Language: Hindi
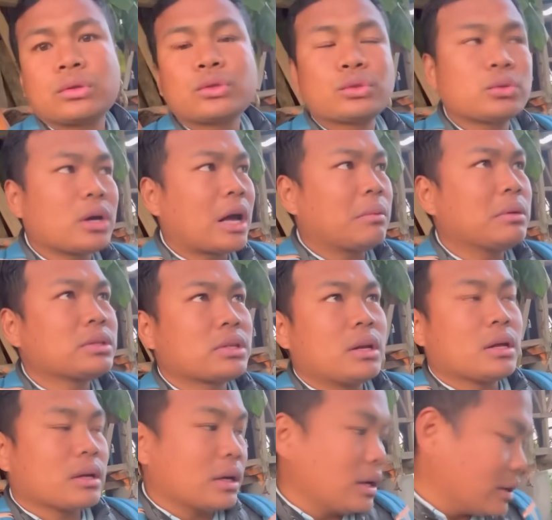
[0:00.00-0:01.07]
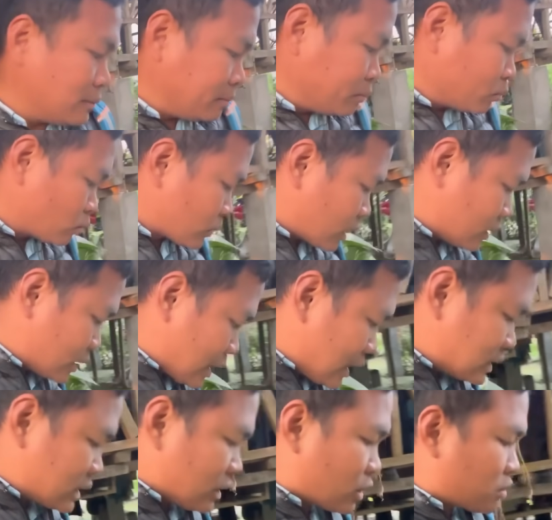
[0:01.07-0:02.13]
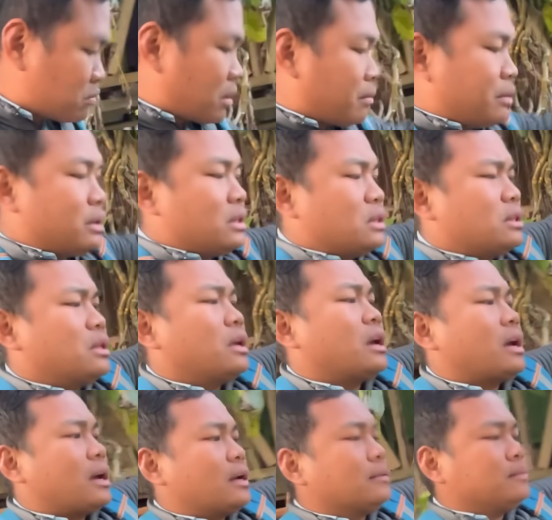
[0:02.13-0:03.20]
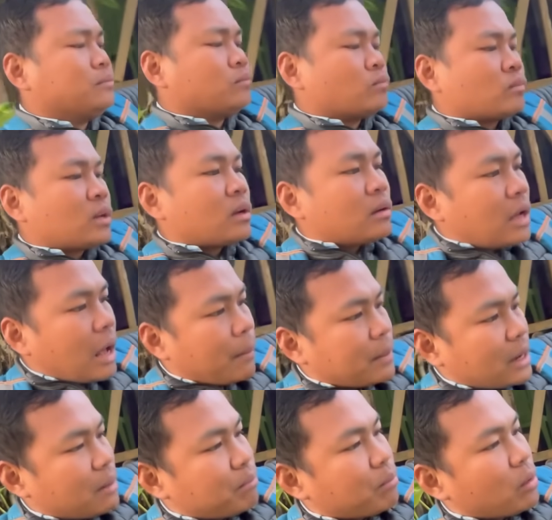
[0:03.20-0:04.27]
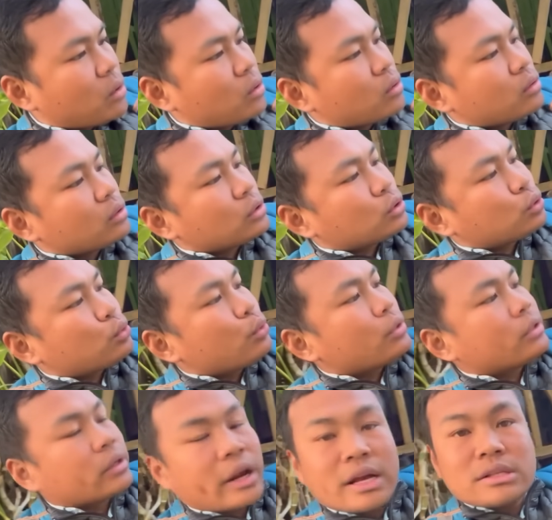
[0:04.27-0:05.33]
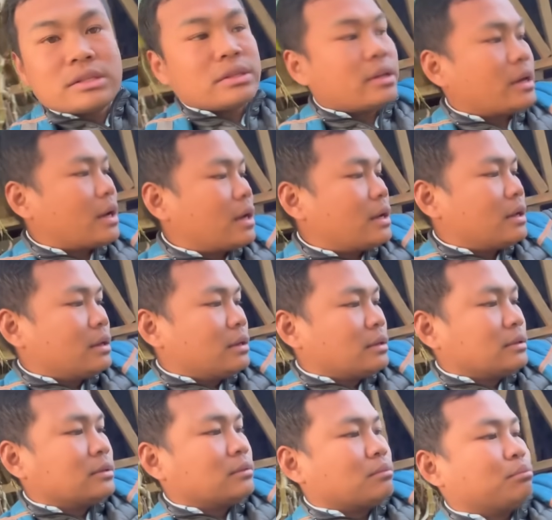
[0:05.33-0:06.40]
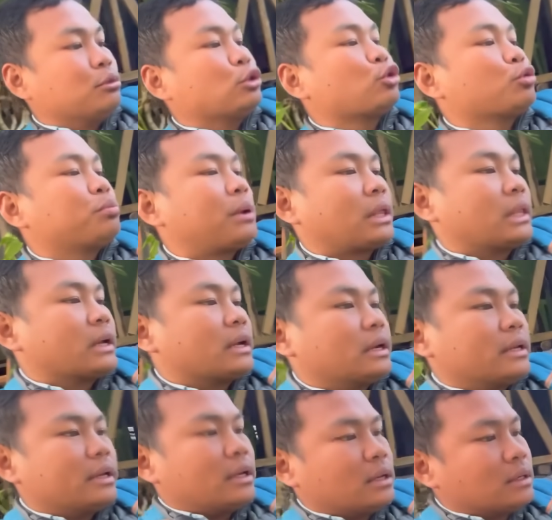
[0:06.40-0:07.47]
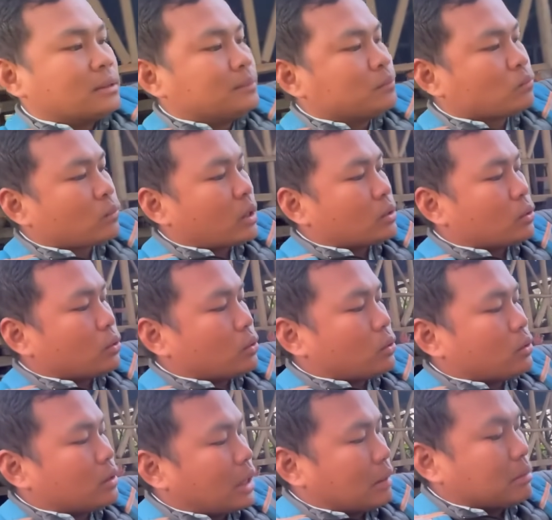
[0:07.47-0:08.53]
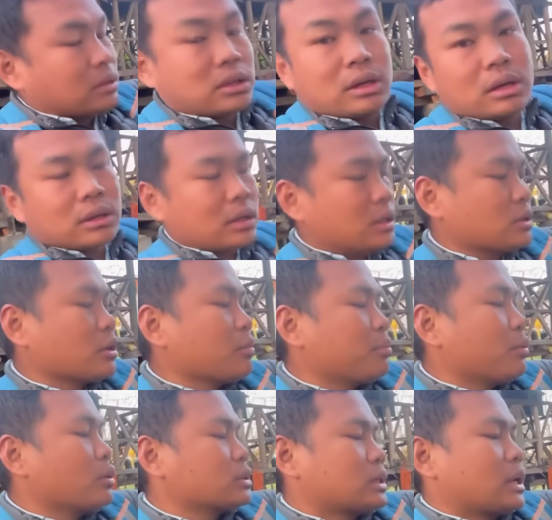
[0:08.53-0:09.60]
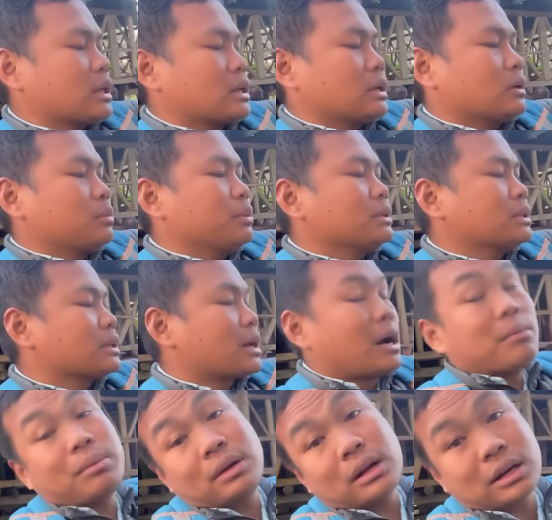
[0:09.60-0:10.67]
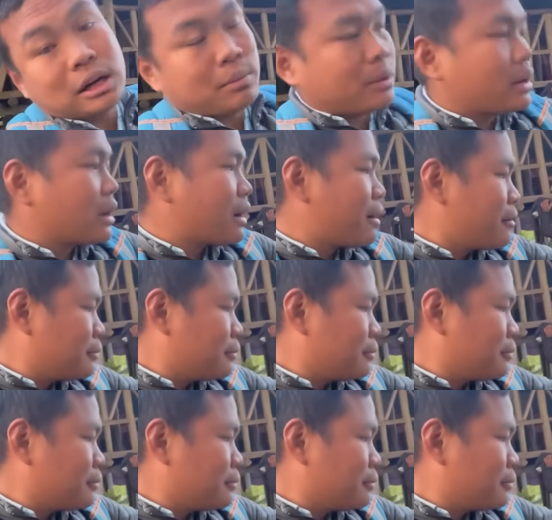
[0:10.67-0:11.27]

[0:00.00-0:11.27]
दोस्तों अभी चलेंगे यहाँ से और मम्मी ने दिया है अपना बहू को स्वीट राइस दिया है बिस्कुट बनाने के लिए तो अभी चलेंगे इसको पहुँचा देंगे और कुछ काम पे लगना पड़ेगा